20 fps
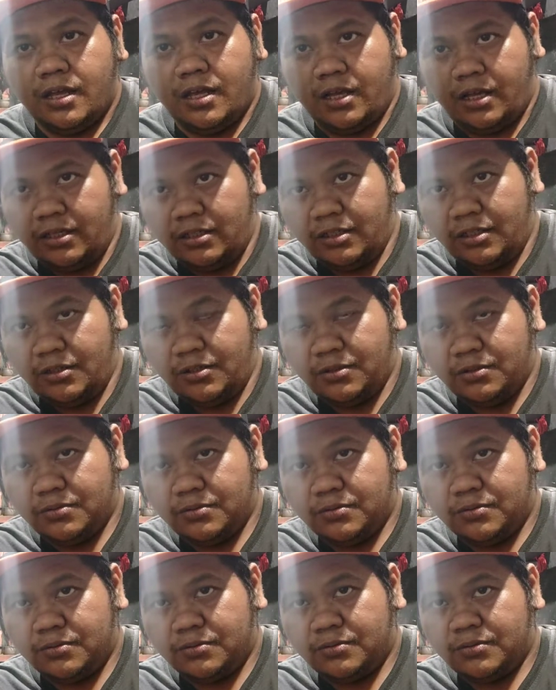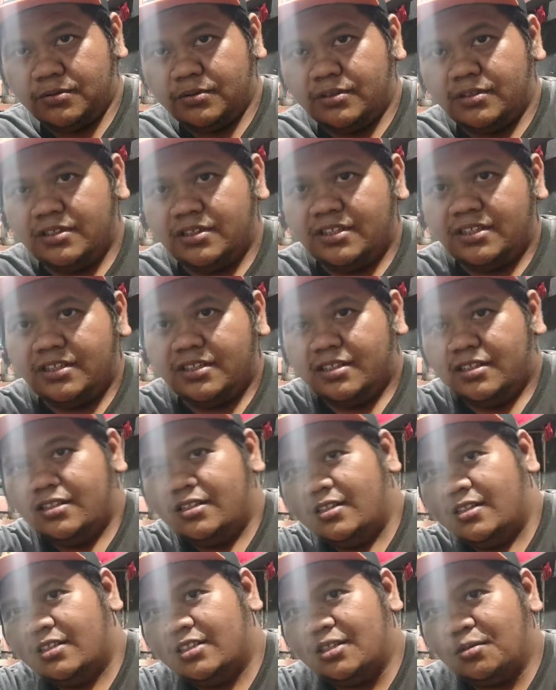Halo
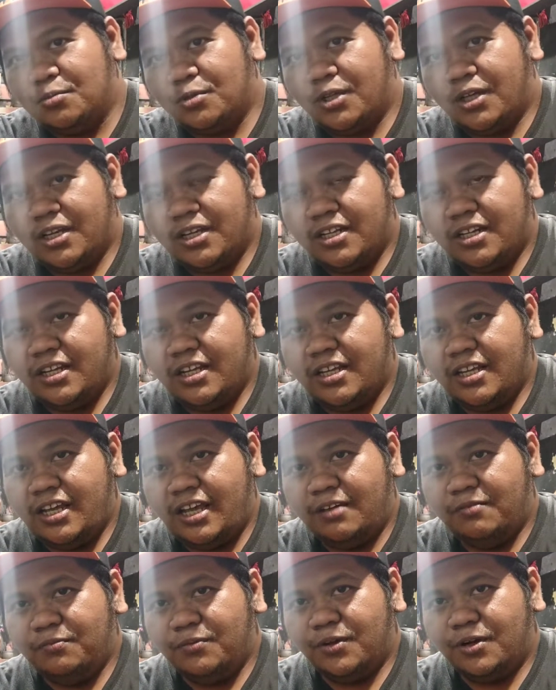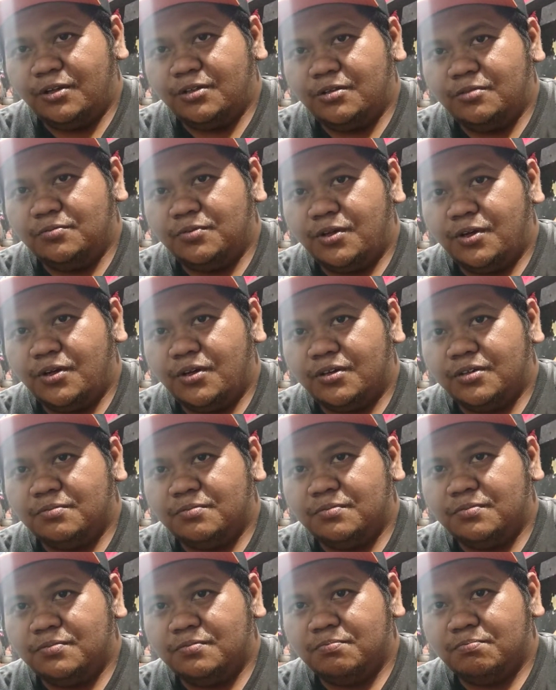ketemu lagi di Elvarato
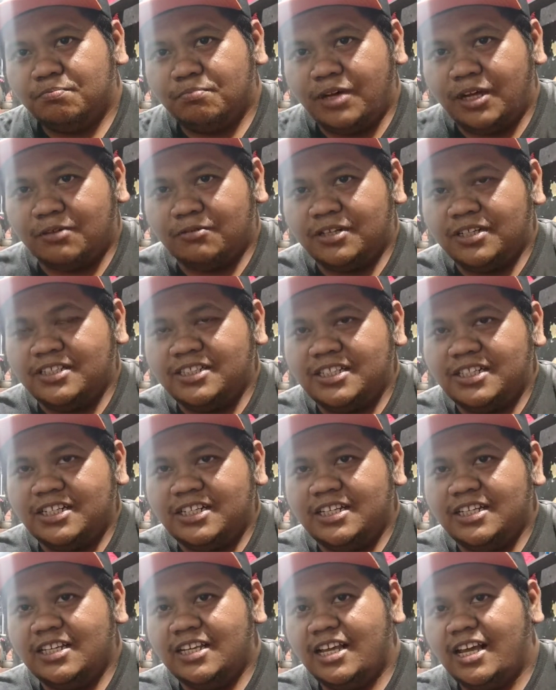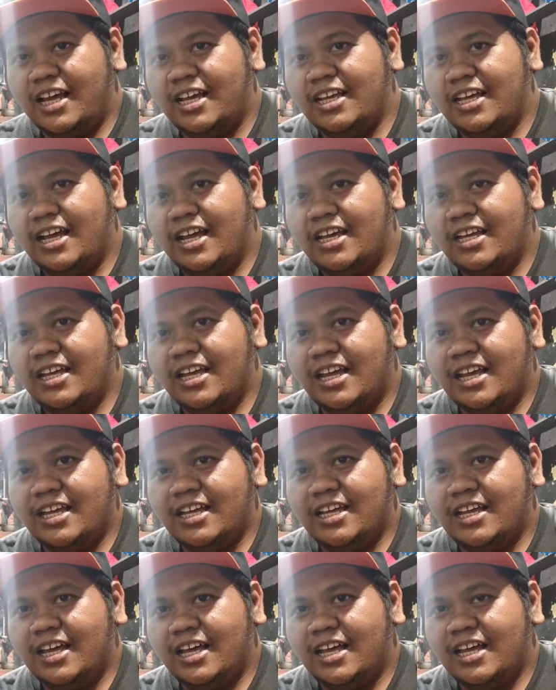Vlog Marwan di sini. Hai hai
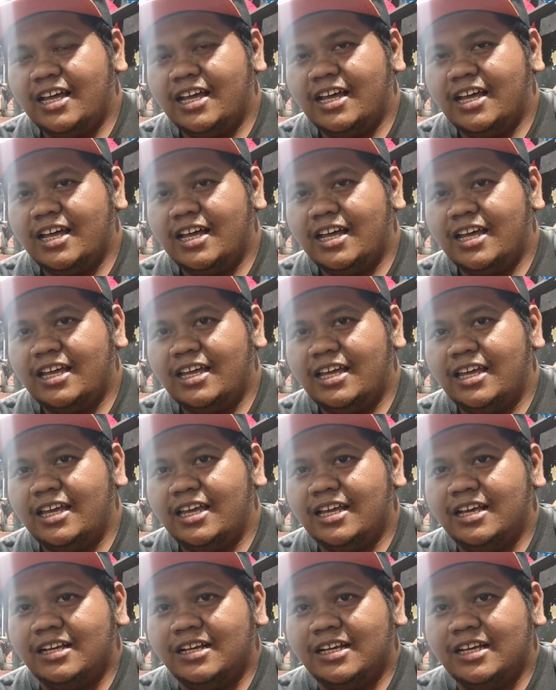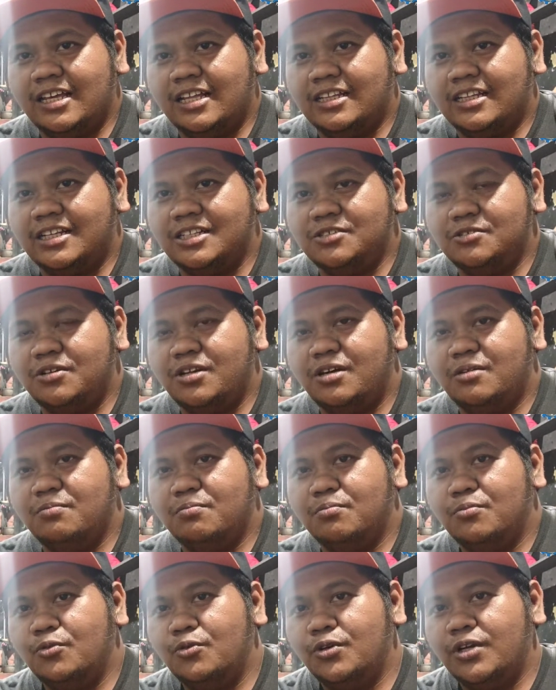hai hai. Kita sudah
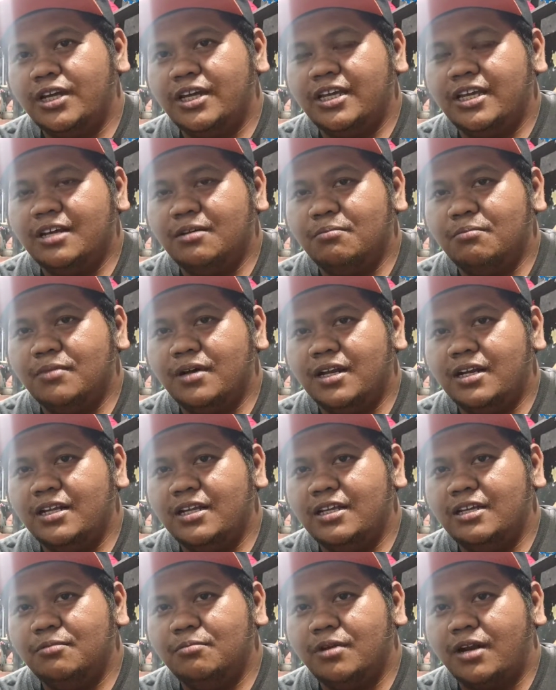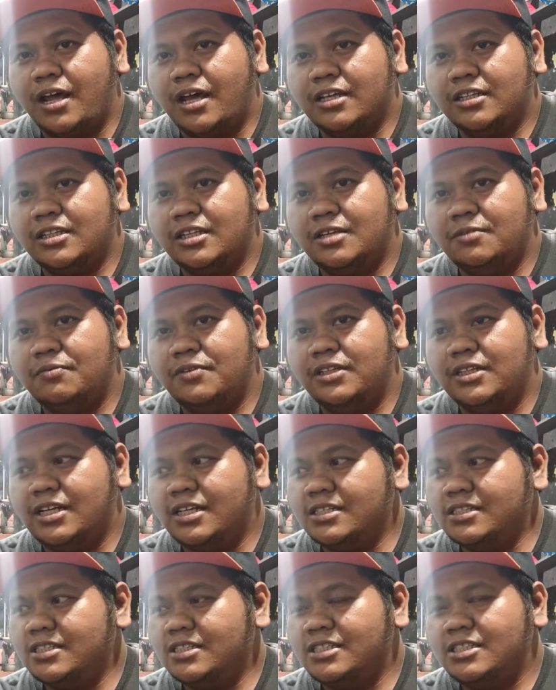mulai kembali
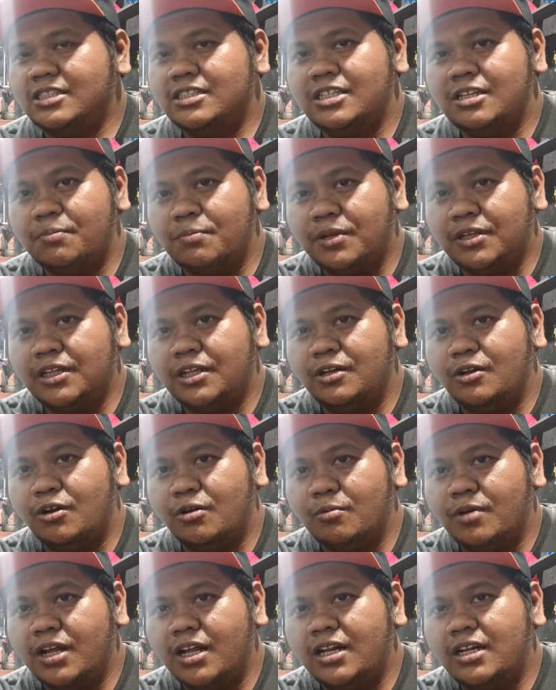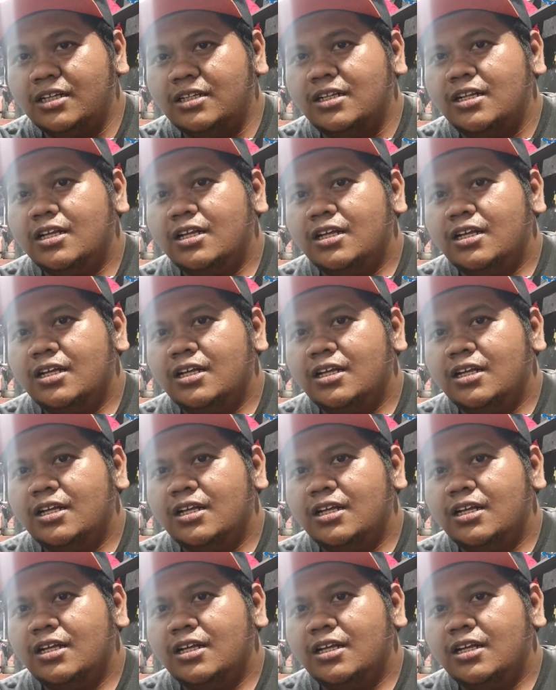beraktivitas seperti normal